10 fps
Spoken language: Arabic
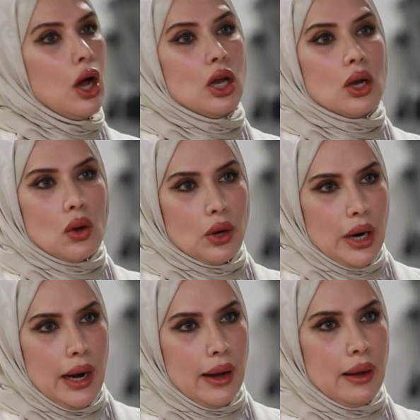
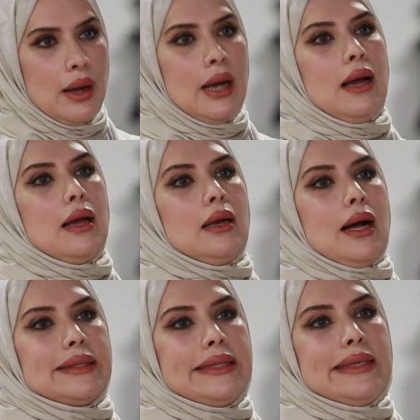القرحة
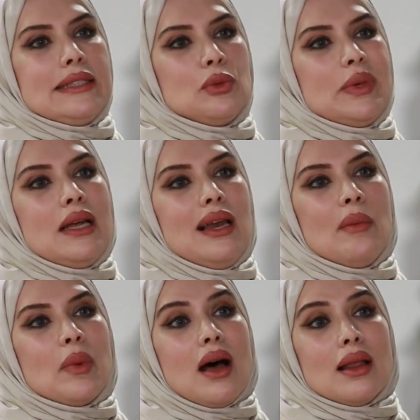العديد من
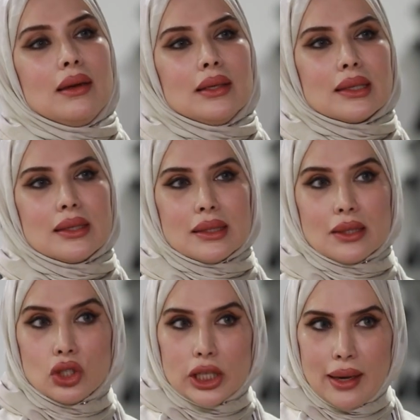الامراض اللي تخص
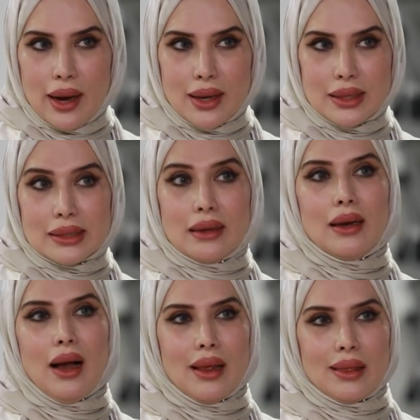الجهاز
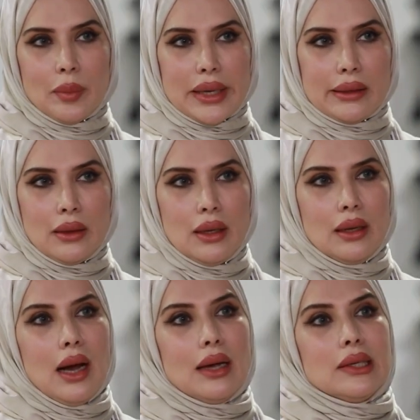الهضمي
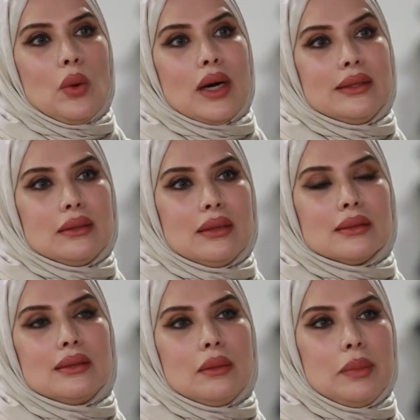صحيح. وايد
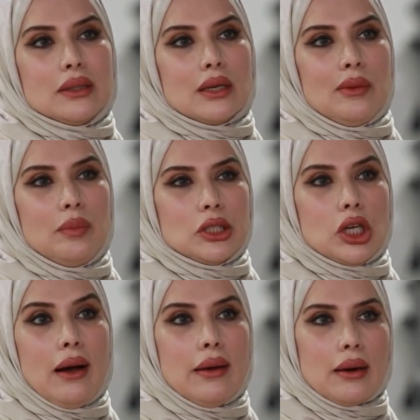ترتبط
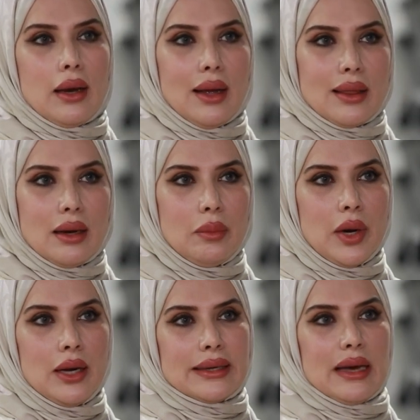بمشاعر الغضب
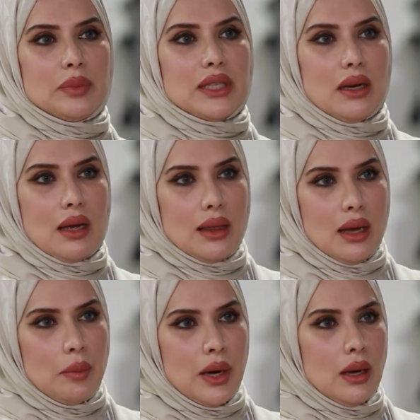كبت
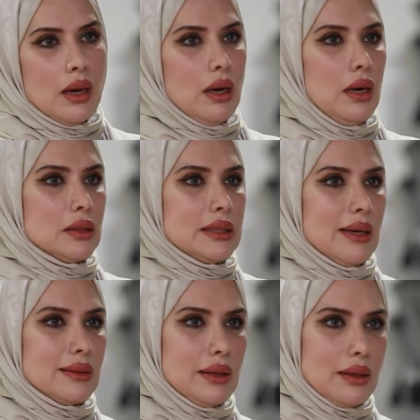الغضب صحيح. قله
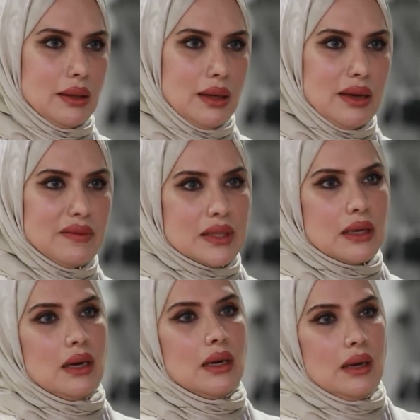تقدير النفس
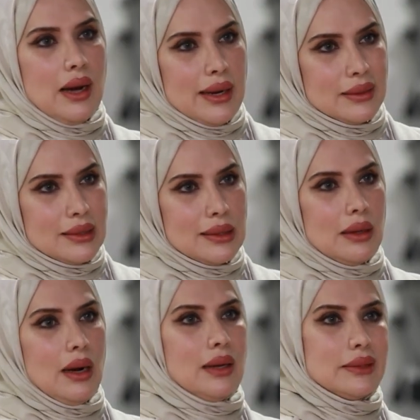العجز
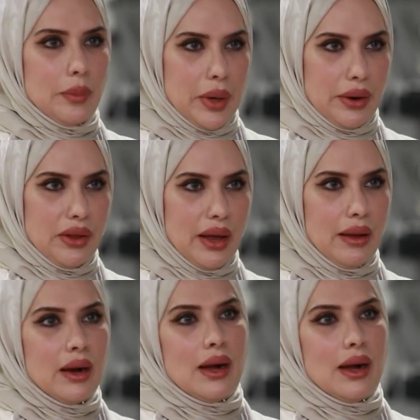عدم الرضا